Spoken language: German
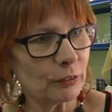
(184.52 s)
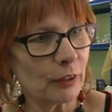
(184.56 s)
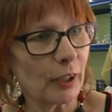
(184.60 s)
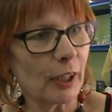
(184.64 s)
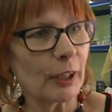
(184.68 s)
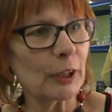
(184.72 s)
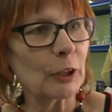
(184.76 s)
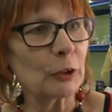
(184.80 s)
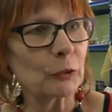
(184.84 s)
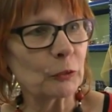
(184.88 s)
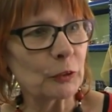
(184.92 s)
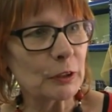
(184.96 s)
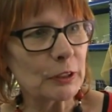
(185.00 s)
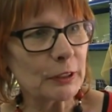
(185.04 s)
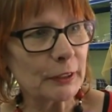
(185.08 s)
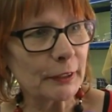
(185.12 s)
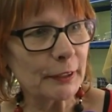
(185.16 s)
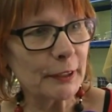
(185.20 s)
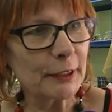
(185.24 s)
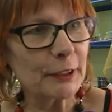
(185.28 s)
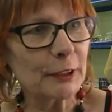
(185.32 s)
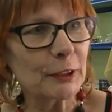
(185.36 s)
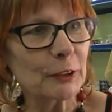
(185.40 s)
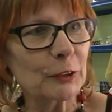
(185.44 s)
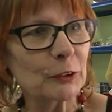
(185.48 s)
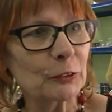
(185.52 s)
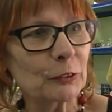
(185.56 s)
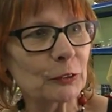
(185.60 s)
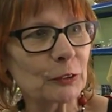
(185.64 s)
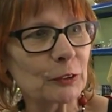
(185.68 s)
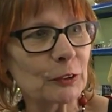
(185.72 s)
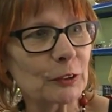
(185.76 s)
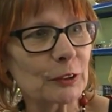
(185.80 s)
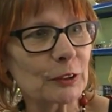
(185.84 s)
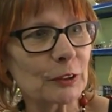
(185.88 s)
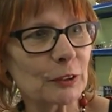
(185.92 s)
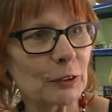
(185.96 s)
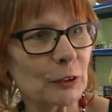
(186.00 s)
Verhandlungen treten
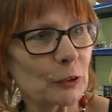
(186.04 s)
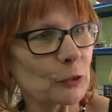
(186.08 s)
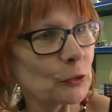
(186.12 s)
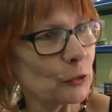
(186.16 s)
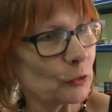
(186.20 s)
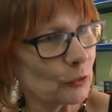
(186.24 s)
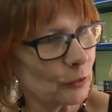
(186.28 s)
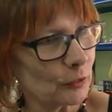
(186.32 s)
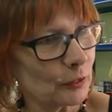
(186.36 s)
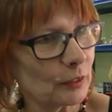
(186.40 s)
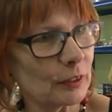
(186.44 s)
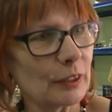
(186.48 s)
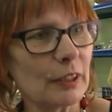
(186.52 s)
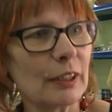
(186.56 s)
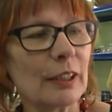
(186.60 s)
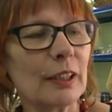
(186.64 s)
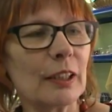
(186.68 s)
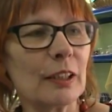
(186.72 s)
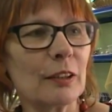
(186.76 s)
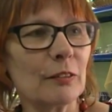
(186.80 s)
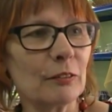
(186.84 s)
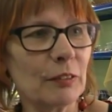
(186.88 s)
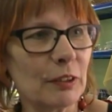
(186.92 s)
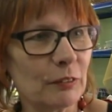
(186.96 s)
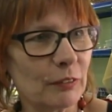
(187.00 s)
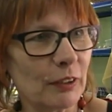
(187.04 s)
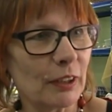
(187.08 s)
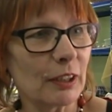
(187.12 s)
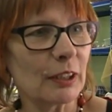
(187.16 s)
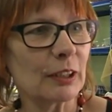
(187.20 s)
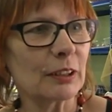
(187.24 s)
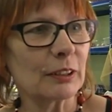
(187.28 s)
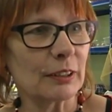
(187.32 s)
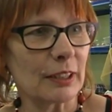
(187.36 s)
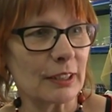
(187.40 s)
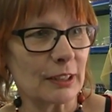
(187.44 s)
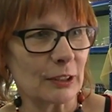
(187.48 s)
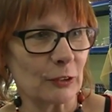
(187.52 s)
und äh, gucken, wie
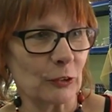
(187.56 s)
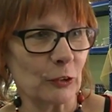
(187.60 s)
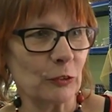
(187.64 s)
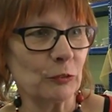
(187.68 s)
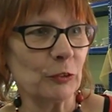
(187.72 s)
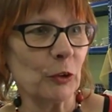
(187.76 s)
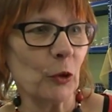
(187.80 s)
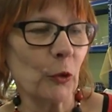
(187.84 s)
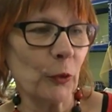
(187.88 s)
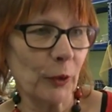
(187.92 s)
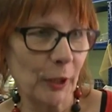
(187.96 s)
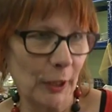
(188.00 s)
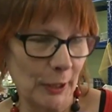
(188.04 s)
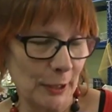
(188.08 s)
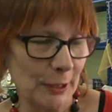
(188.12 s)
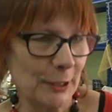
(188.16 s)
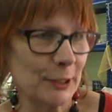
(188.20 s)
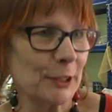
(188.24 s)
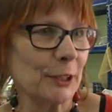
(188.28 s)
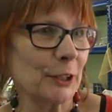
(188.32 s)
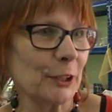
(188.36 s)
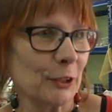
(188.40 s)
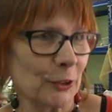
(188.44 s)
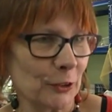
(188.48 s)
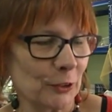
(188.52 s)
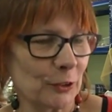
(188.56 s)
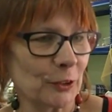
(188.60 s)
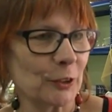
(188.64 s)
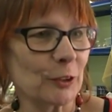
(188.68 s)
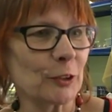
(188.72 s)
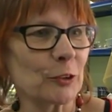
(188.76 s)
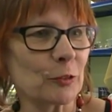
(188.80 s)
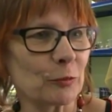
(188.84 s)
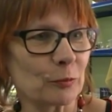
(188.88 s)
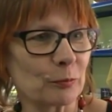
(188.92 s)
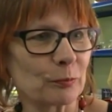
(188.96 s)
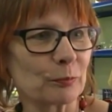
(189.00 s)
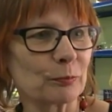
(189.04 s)
wir das irgendwie auch realisieren können.